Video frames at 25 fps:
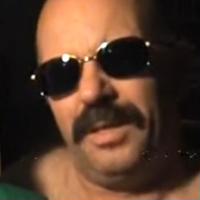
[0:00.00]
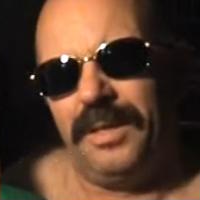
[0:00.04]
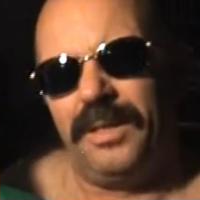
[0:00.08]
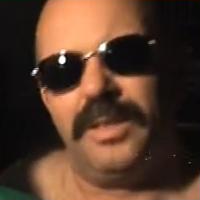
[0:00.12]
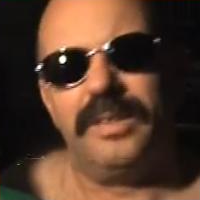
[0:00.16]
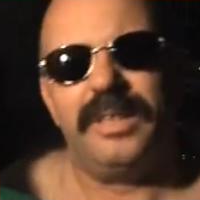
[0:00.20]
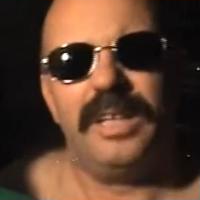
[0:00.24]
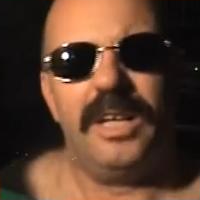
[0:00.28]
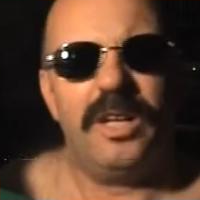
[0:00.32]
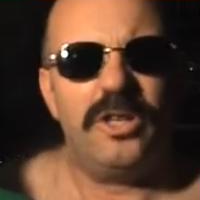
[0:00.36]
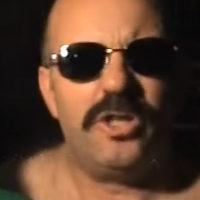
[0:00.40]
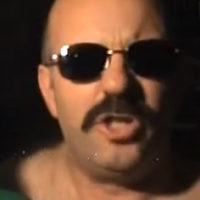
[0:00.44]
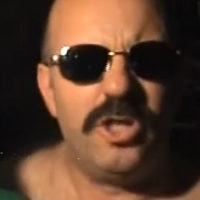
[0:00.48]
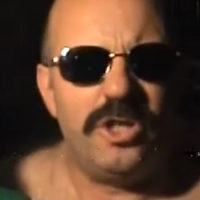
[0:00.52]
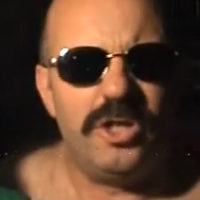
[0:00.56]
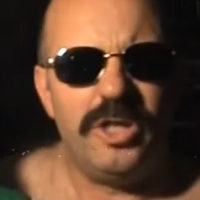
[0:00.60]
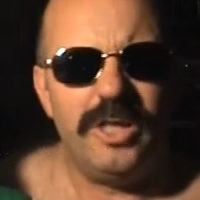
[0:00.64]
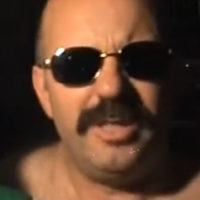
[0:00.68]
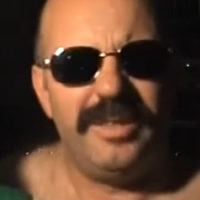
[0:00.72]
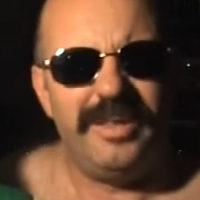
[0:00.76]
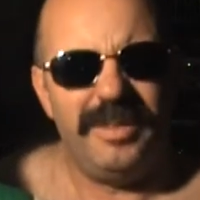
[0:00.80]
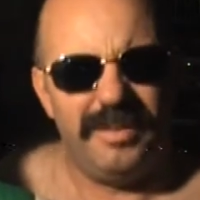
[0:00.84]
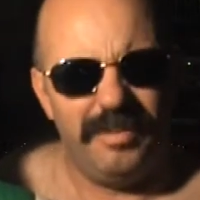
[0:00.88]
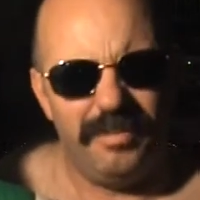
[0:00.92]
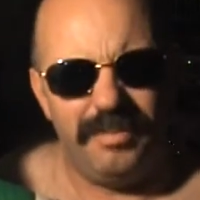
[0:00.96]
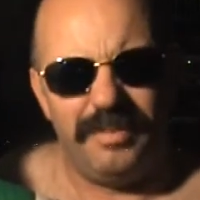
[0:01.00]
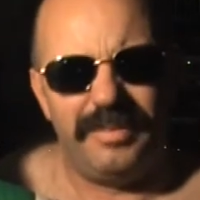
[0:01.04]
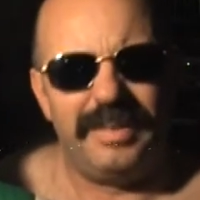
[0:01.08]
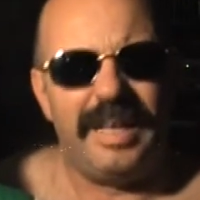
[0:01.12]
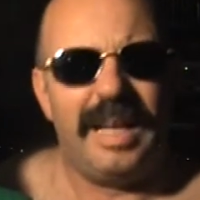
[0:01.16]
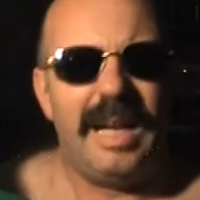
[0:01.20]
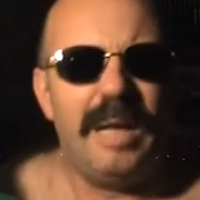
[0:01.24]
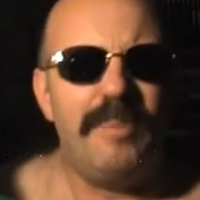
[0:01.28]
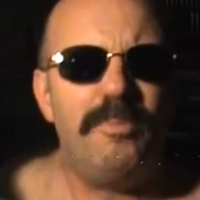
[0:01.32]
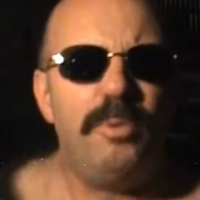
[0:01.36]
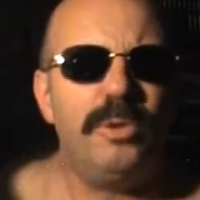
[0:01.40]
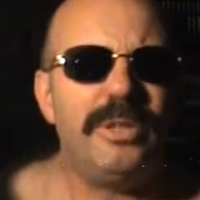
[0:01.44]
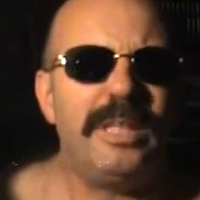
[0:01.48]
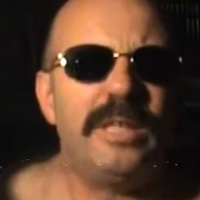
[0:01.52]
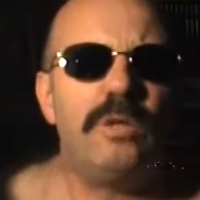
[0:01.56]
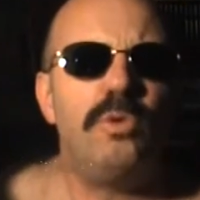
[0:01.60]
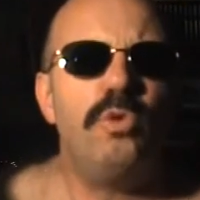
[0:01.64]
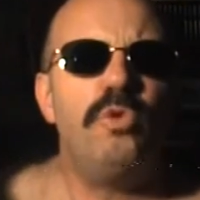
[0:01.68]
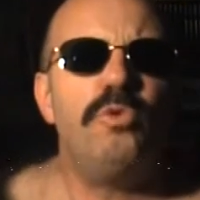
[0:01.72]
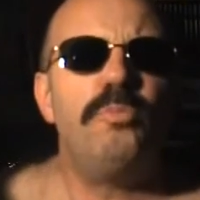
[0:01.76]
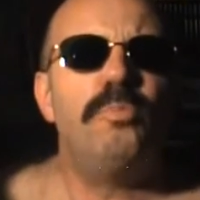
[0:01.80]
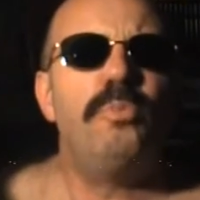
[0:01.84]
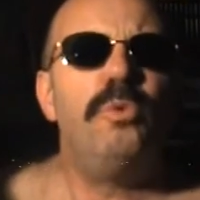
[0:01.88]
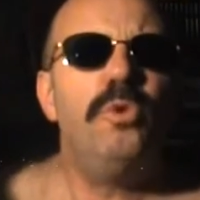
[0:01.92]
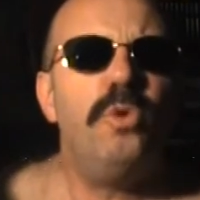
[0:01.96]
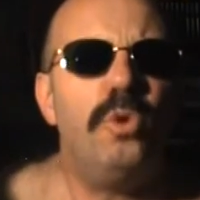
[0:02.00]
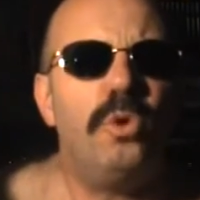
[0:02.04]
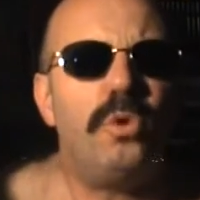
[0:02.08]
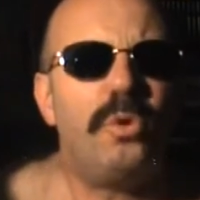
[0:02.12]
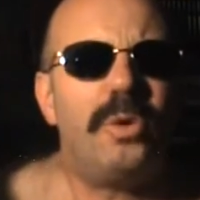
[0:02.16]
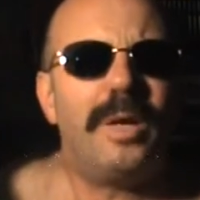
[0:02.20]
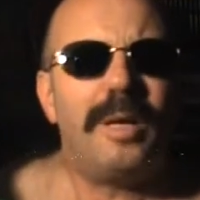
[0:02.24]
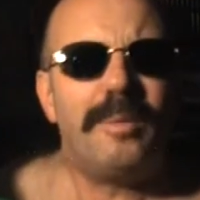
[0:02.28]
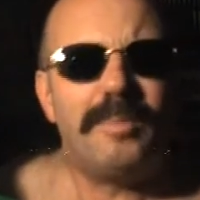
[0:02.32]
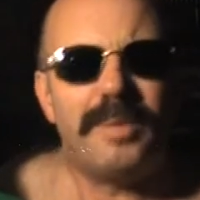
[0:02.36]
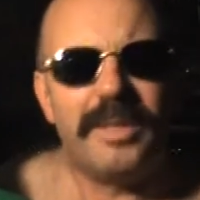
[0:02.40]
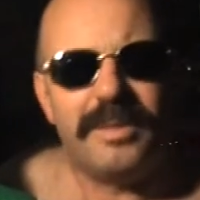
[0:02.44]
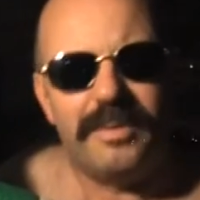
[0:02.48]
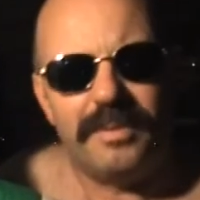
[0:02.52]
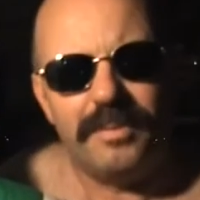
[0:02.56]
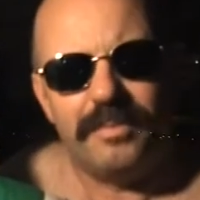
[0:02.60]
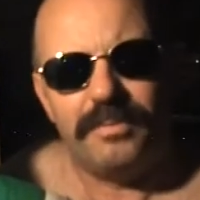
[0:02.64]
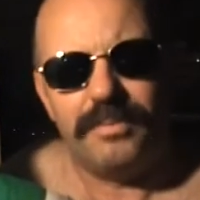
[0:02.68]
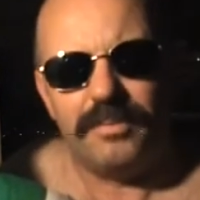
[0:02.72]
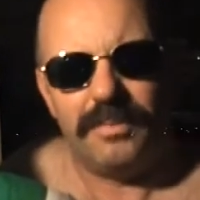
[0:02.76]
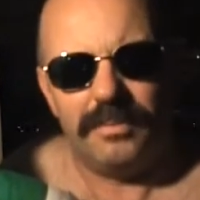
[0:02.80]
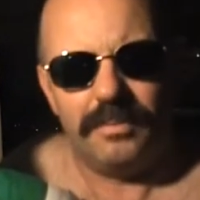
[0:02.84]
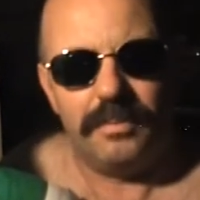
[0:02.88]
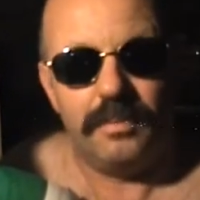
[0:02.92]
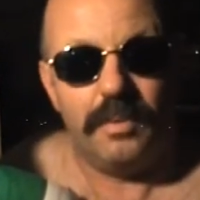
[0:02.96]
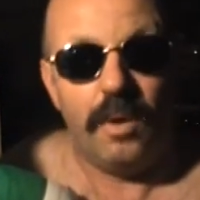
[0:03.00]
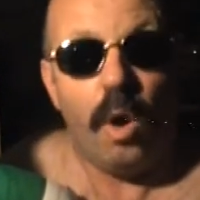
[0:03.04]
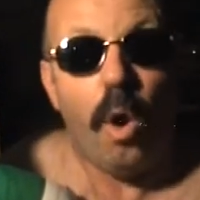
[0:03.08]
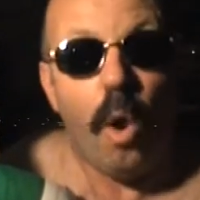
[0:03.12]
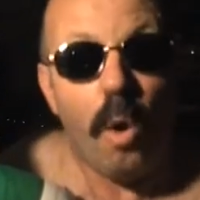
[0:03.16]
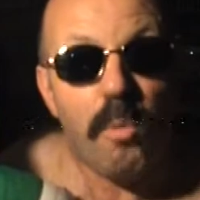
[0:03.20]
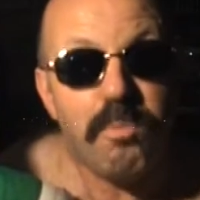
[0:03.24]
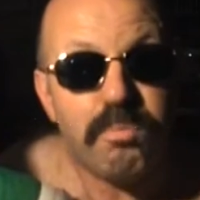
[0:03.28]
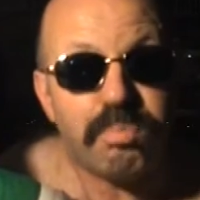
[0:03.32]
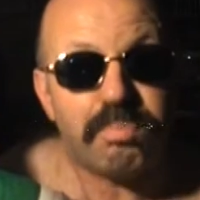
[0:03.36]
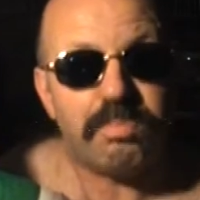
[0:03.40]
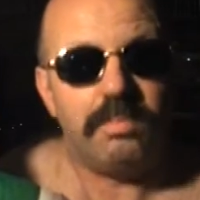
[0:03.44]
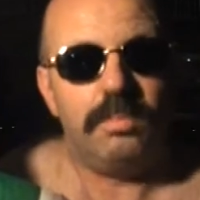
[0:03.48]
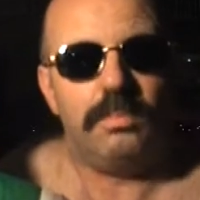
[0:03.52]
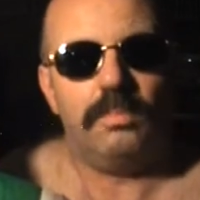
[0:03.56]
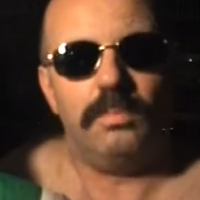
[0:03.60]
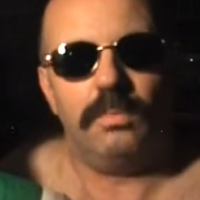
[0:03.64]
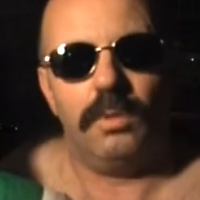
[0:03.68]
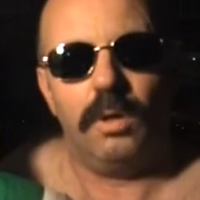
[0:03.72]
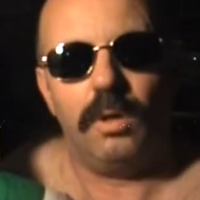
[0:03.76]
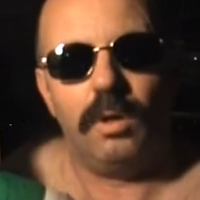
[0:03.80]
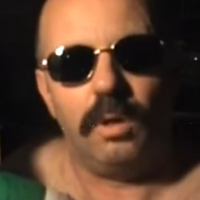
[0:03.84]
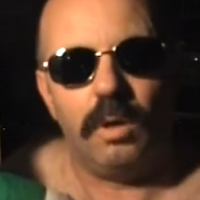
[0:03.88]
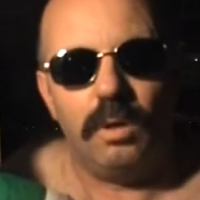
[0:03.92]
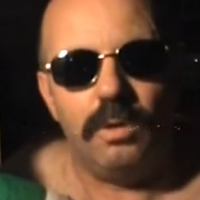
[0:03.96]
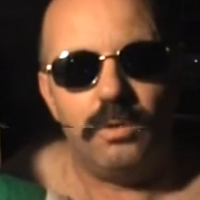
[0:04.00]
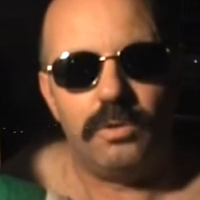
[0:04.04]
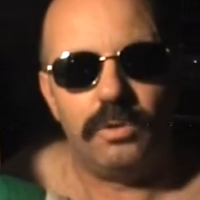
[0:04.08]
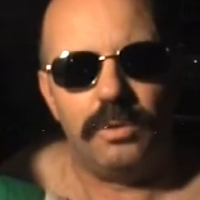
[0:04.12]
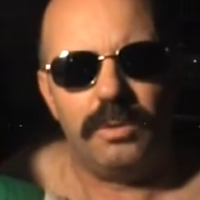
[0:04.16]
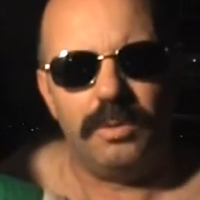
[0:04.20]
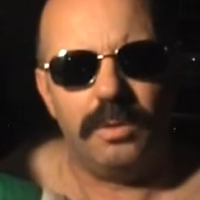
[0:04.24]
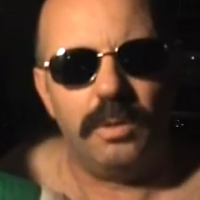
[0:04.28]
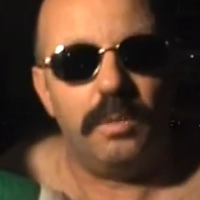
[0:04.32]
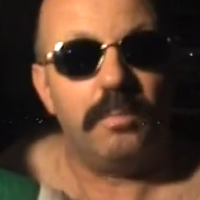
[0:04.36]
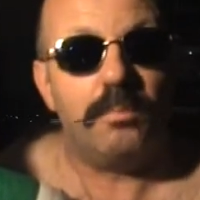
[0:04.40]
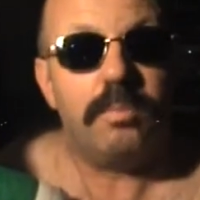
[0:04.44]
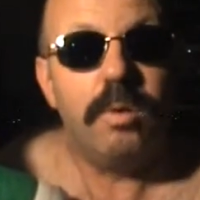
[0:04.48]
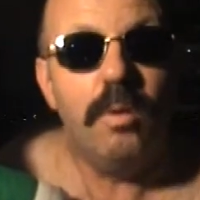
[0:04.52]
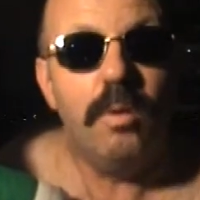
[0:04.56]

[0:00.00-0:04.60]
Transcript: Quand as la gigite, as la peau des couilles plus longue que la bite alors ah, bah,